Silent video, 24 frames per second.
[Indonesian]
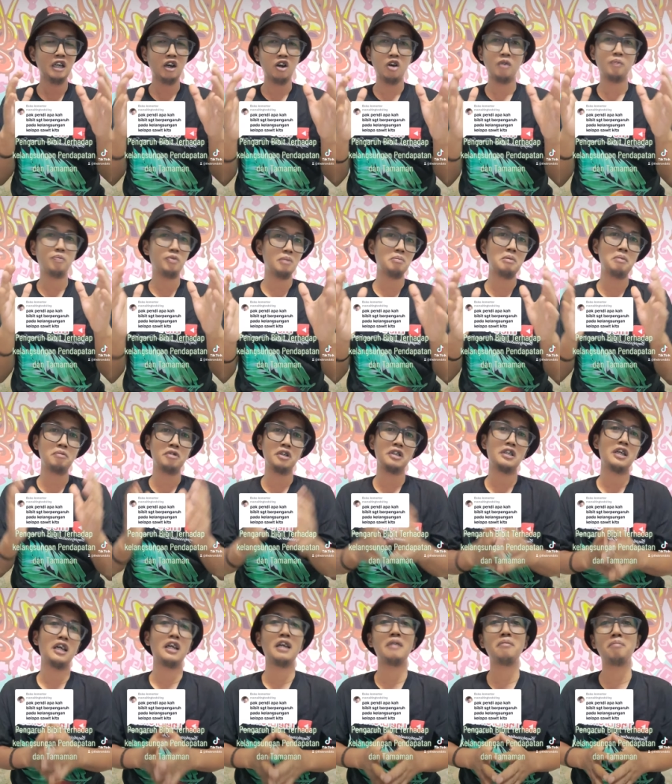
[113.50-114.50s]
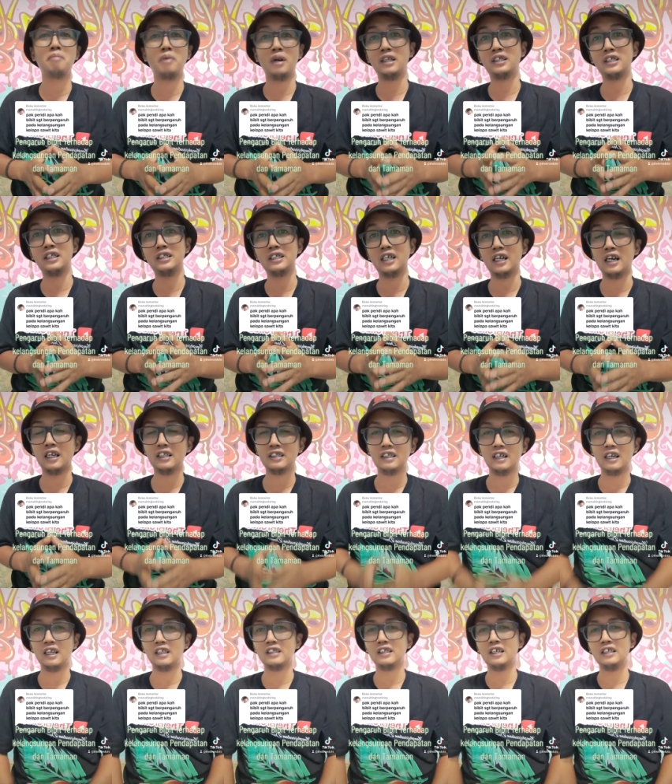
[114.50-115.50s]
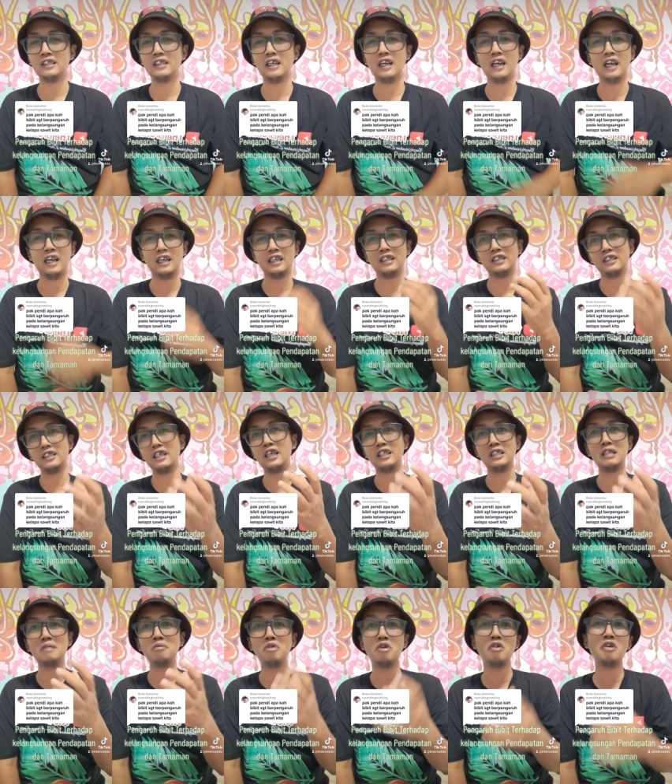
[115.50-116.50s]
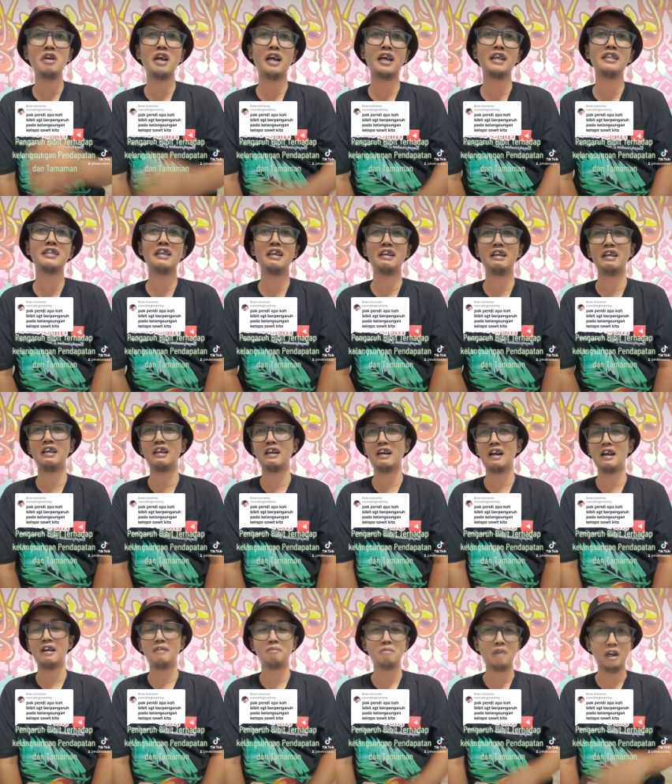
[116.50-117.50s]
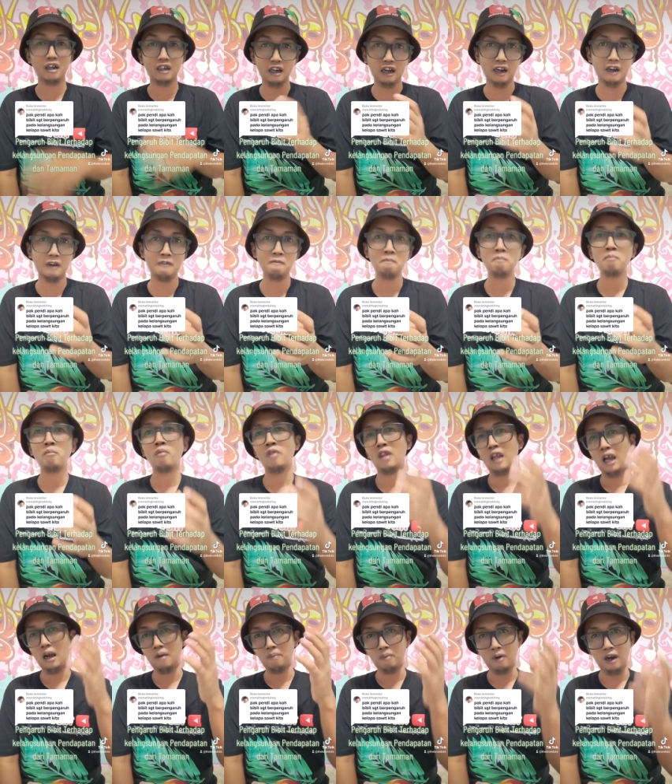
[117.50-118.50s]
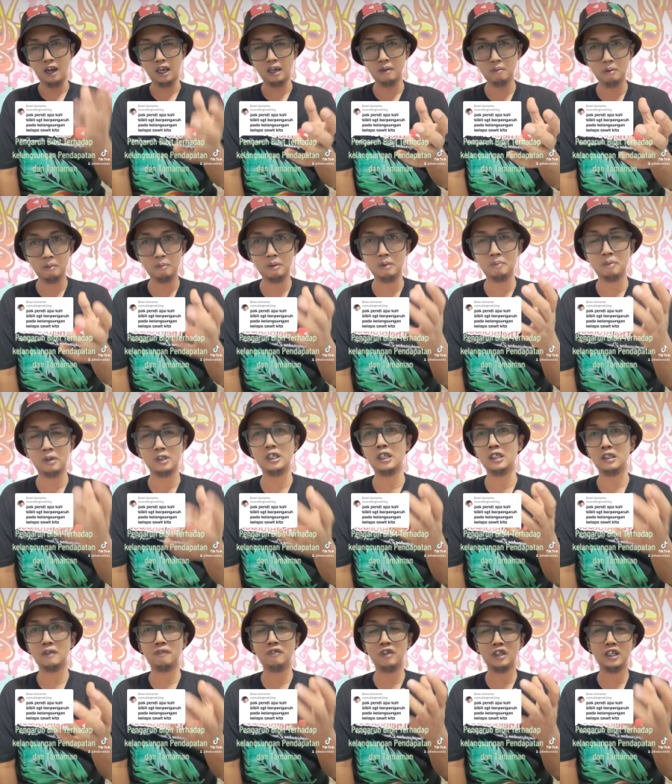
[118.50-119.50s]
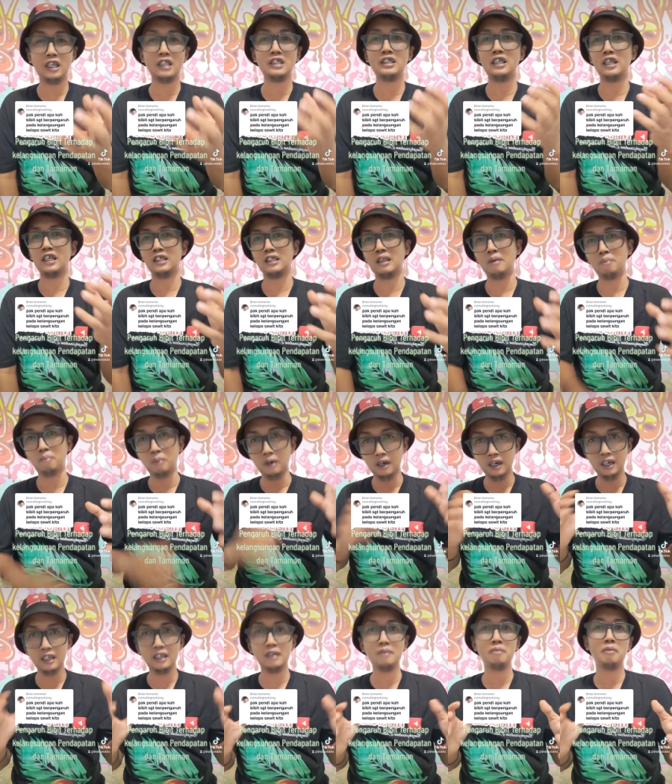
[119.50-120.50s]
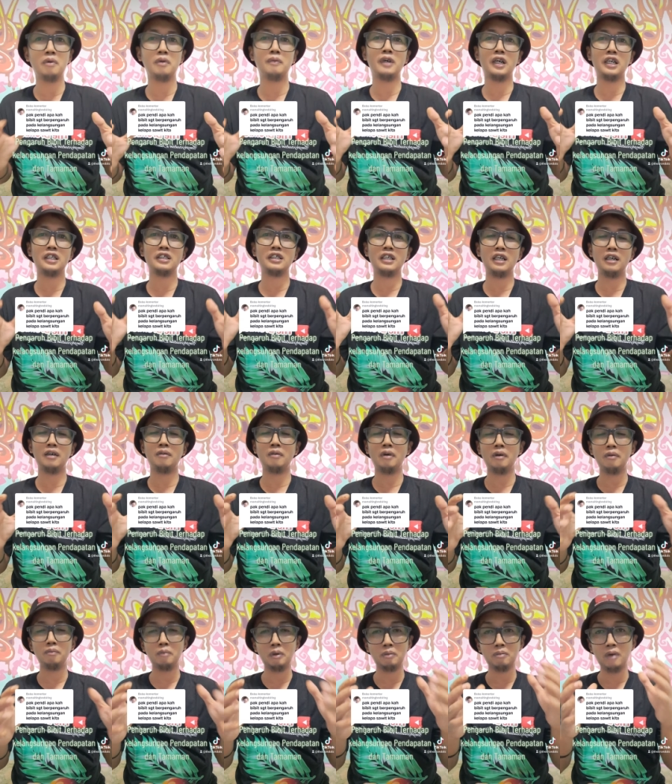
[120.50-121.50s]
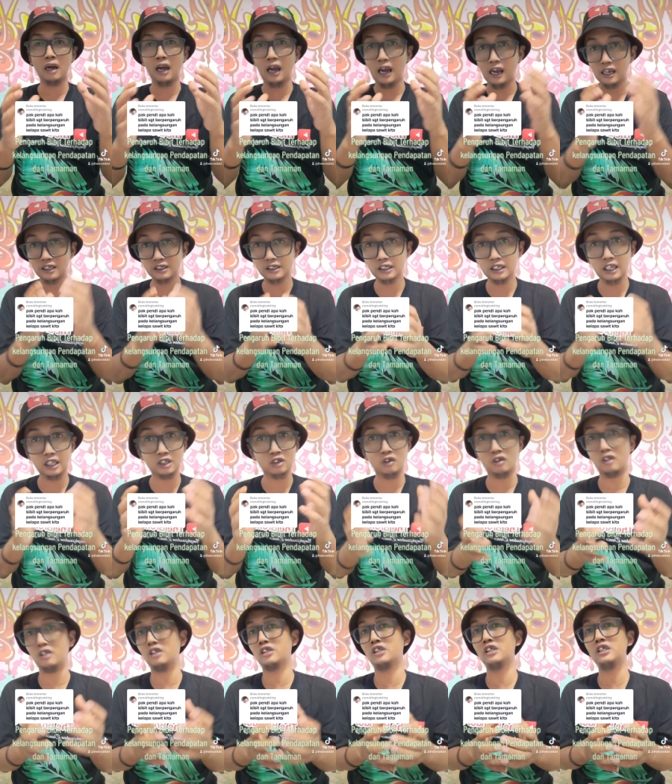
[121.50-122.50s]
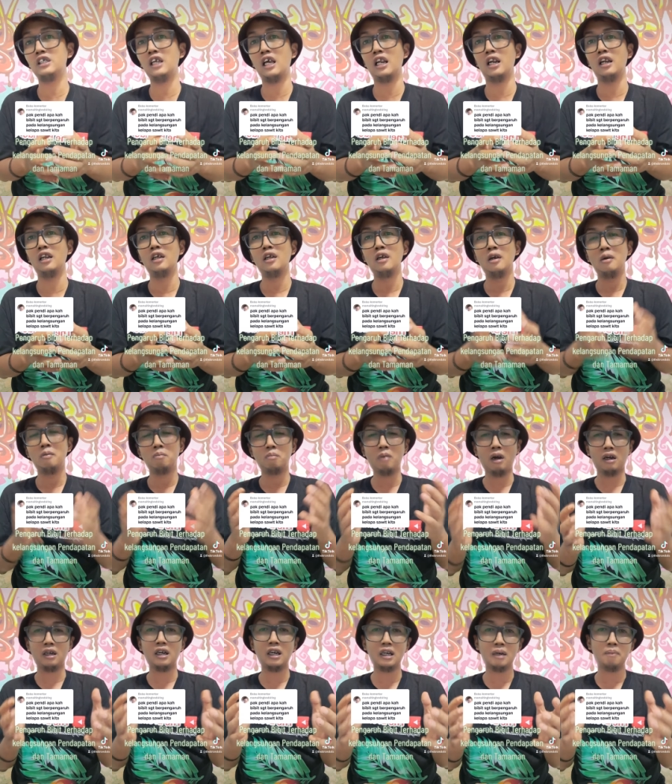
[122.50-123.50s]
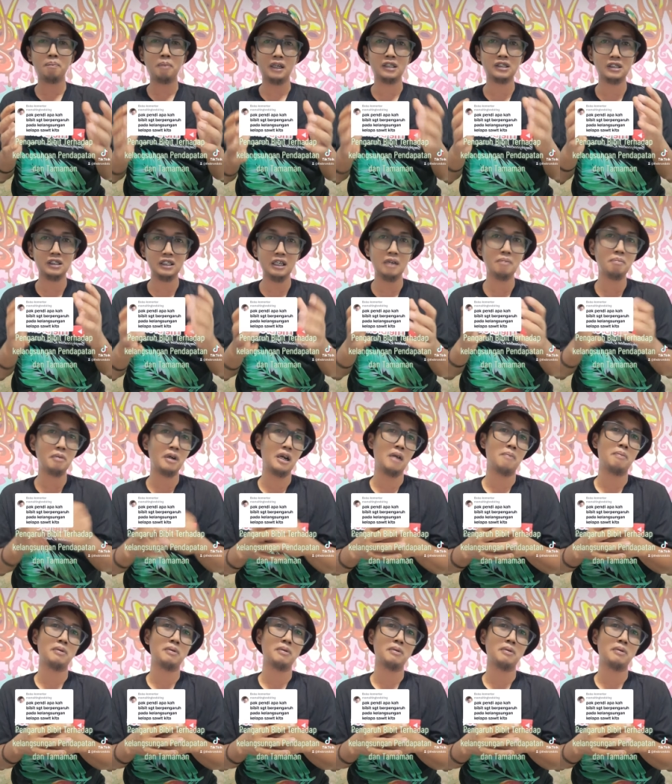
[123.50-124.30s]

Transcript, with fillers: yang optimum di dalam berat janjang rata-ratanya lah ketika kita menggunakan tenera maka apalagi bibit bersertifikat yang kita beli berdasarkan bahwa memang asli atau original maka kepastian